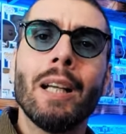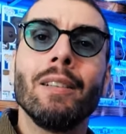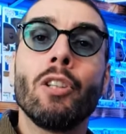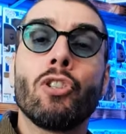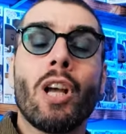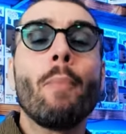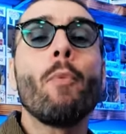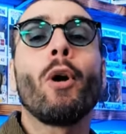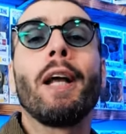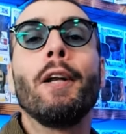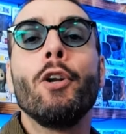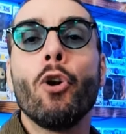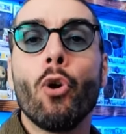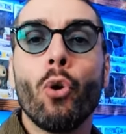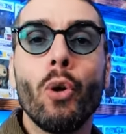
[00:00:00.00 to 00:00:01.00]
Diciamo che
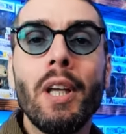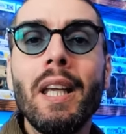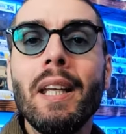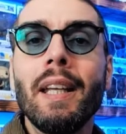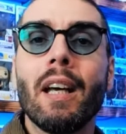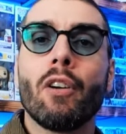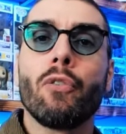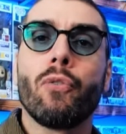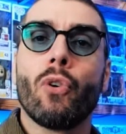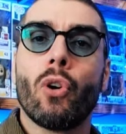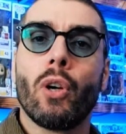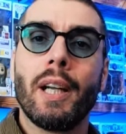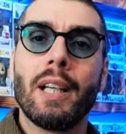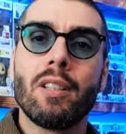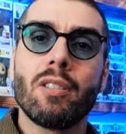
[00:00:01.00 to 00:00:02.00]
noi in Air
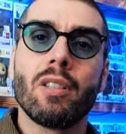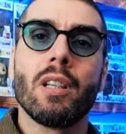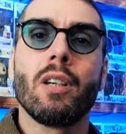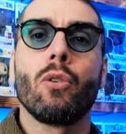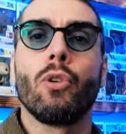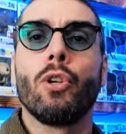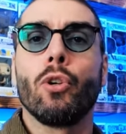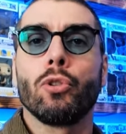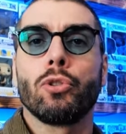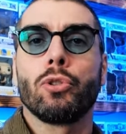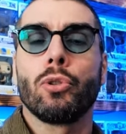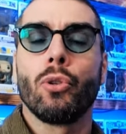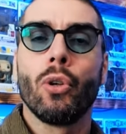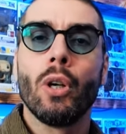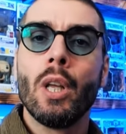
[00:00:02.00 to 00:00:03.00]
Forex con il
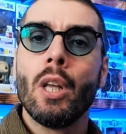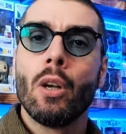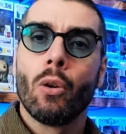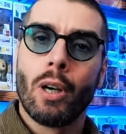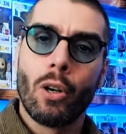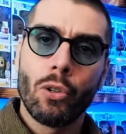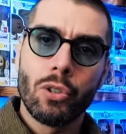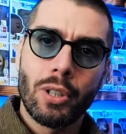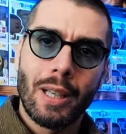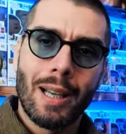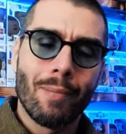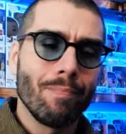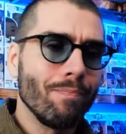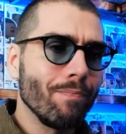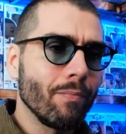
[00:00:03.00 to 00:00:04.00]
nostro, con la nostra